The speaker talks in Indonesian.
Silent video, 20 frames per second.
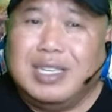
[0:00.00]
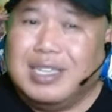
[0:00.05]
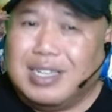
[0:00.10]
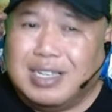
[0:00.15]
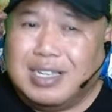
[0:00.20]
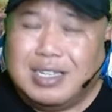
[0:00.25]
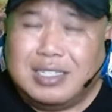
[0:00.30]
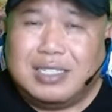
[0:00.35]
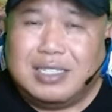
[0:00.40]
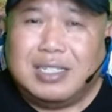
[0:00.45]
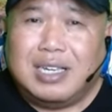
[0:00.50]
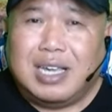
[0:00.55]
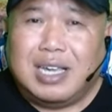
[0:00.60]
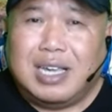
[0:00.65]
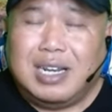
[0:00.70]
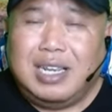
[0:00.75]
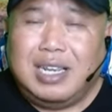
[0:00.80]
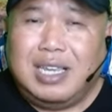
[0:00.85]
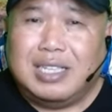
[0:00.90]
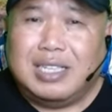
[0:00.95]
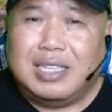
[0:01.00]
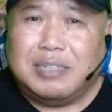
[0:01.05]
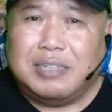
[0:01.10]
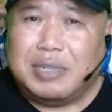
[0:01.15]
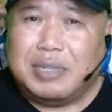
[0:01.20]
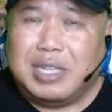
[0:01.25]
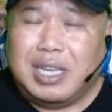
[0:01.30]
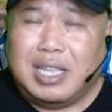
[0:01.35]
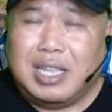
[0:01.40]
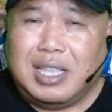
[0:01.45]
keseharian sahabat
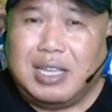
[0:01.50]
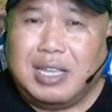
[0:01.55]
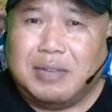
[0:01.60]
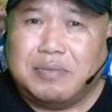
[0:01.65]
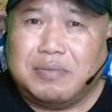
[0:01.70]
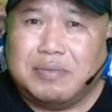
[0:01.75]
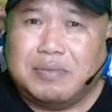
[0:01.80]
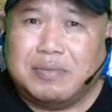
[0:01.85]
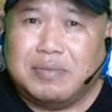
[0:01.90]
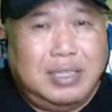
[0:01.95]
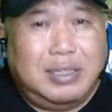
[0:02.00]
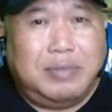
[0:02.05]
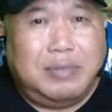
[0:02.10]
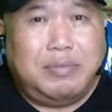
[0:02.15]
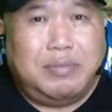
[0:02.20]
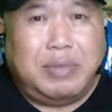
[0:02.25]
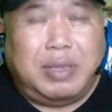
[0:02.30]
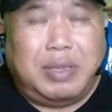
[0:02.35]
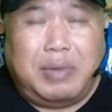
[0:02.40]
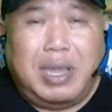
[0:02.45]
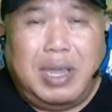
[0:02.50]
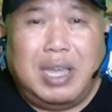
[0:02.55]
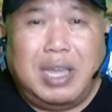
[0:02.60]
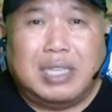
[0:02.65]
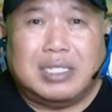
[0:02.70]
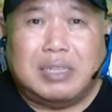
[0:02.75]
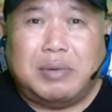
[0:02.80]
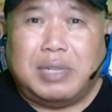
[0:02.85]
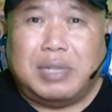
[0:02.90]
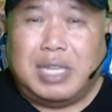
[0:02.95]
alam, memang
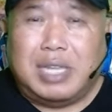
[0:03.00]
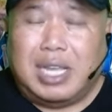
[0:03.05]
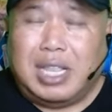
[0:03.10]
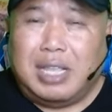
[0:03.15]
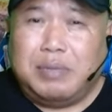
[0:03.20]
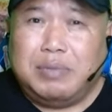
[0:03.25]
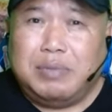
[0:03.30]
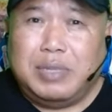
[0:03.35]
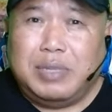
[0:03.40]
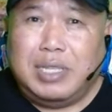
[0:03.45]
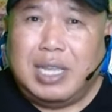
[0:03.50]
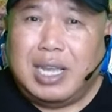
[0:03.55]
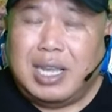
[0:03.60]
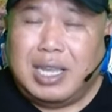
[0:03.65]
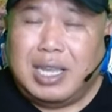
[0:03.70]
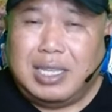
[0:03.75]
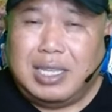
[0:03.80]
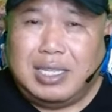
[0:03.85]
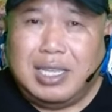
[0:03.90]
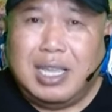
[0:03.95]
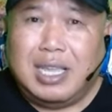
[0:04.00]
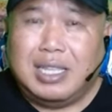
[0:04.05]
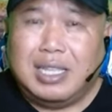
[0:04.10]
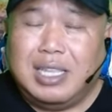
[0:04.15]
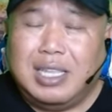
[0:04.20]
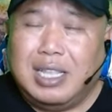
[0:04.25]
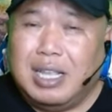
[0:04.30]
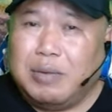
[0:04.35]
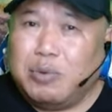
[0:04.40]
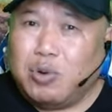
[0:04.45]
sahabat alam tidak hanya di
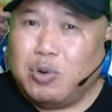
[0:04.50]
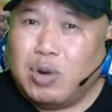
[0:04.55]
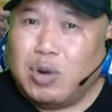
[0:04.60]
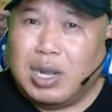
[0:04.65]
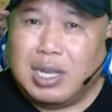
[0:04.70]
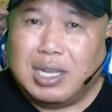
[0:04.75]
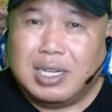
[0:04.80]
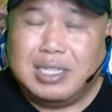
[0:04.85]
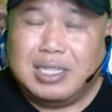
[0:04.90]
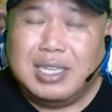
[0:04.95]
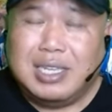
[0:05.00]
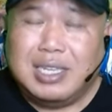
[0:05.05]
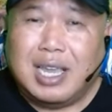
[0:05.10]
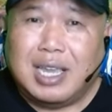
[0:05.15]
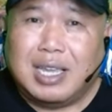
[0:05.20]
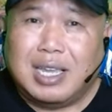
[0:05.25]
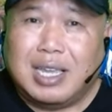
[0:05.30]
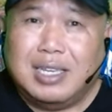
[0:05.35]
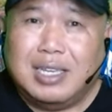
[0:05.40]
dalam ruang kerja,